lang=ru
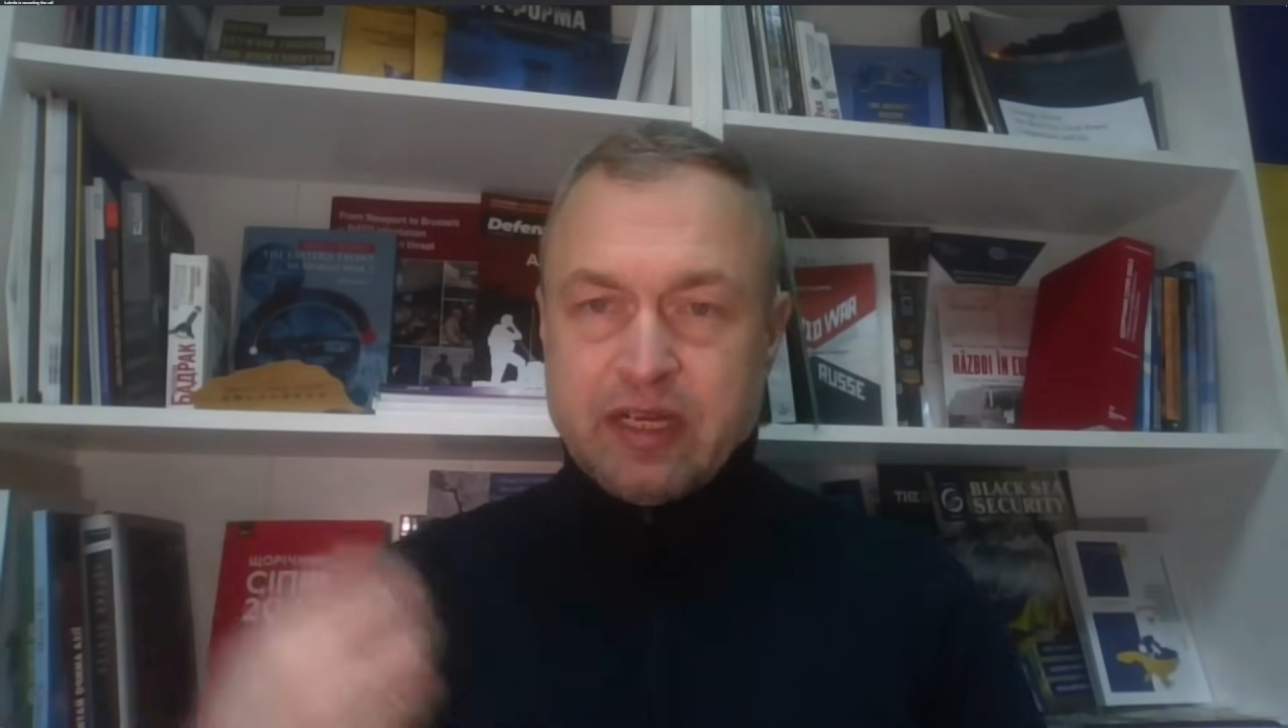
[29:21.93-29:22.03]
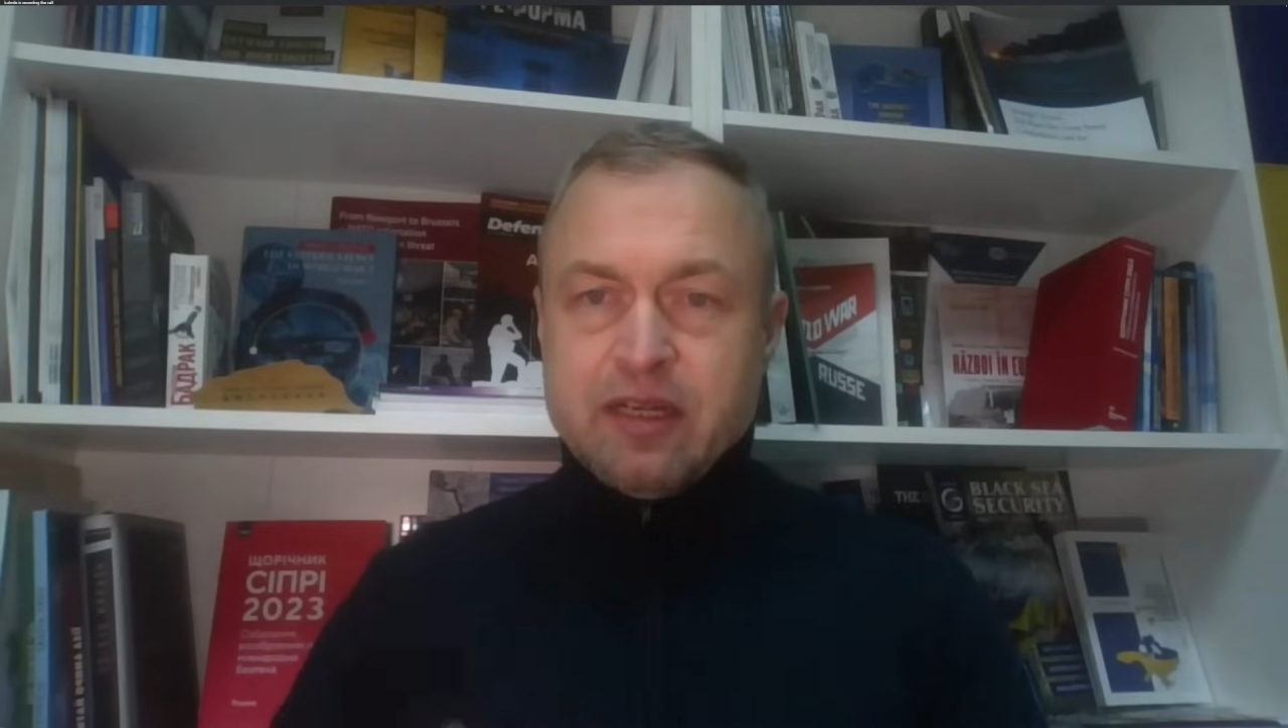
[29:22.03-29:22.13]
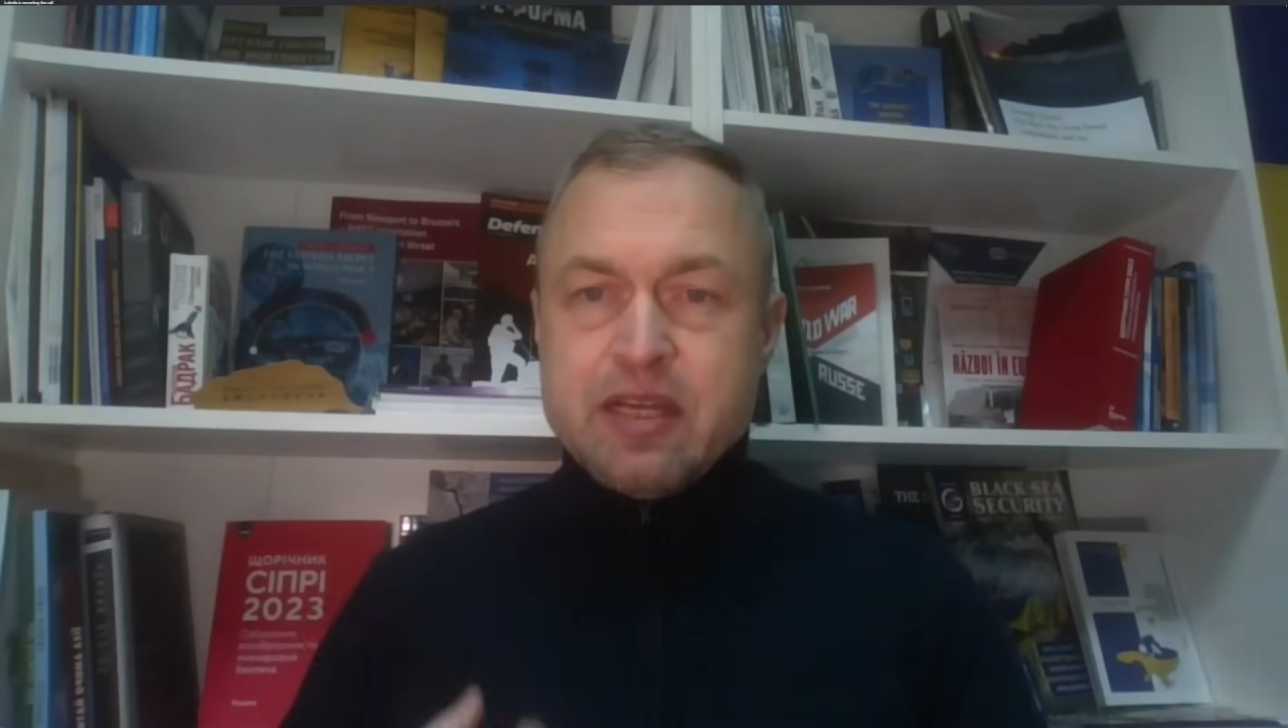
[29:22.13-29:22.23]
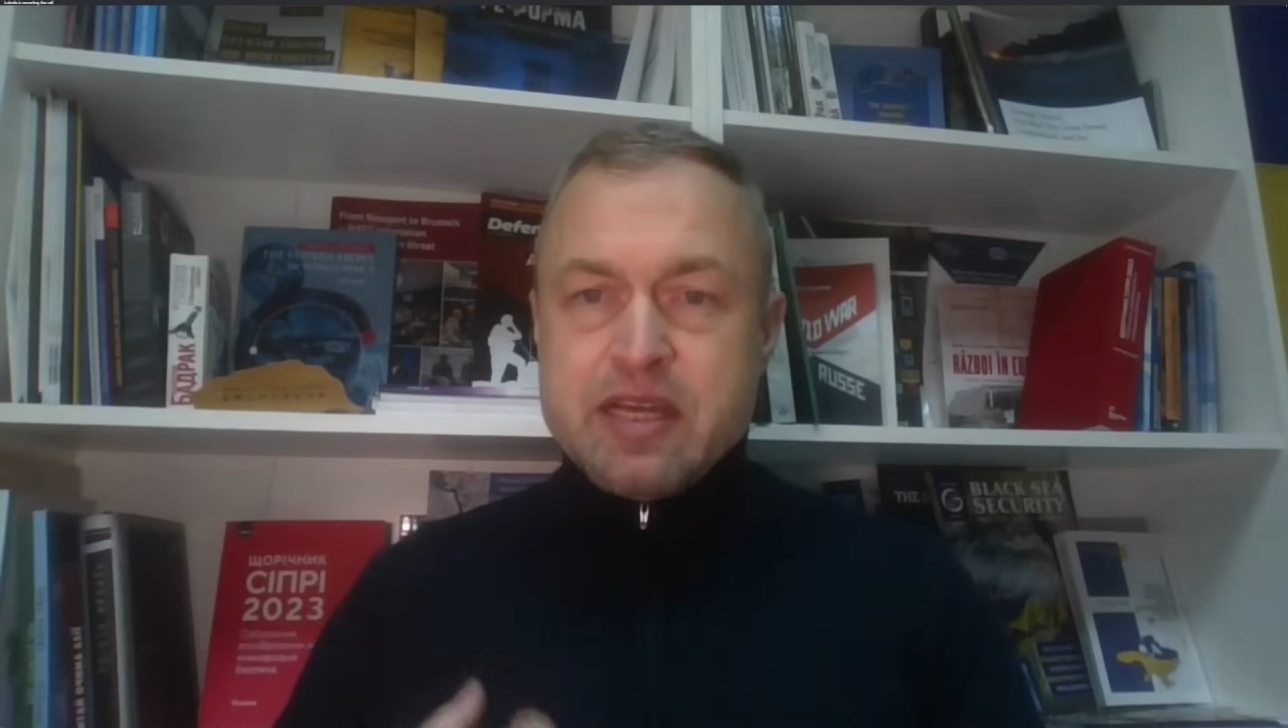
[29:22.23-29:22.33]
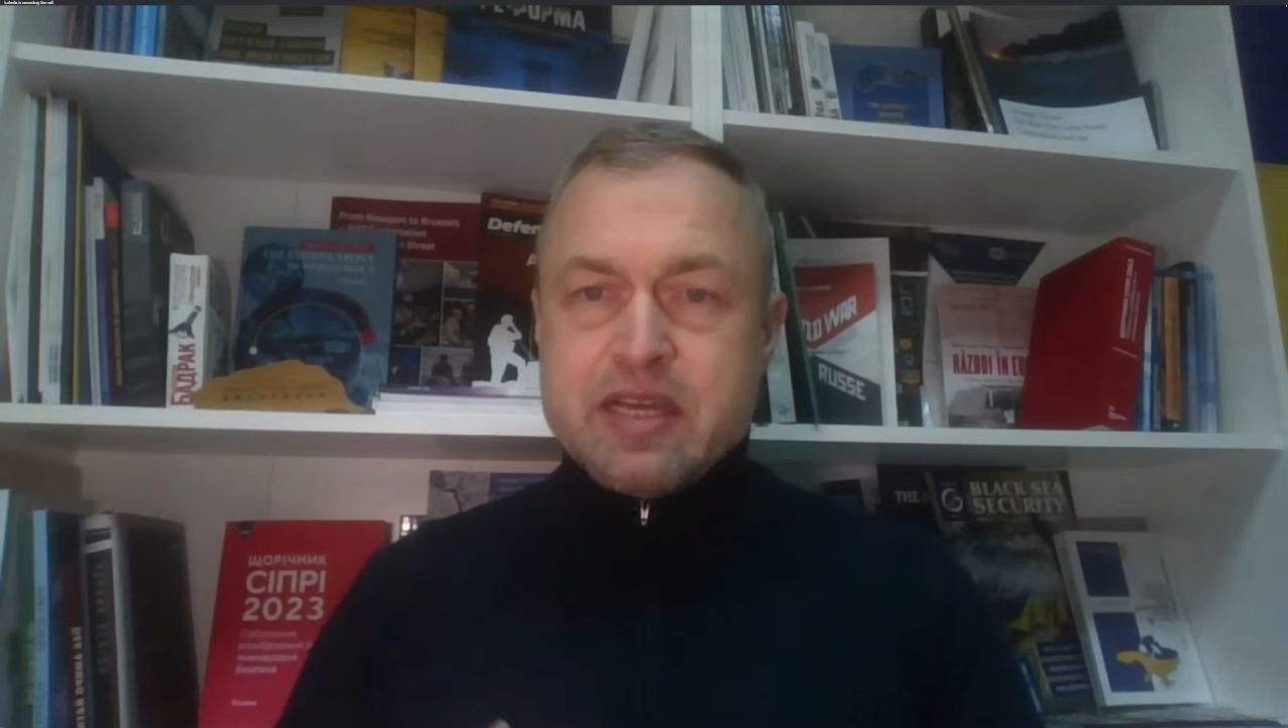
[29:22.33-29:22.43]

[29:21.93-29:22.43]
как,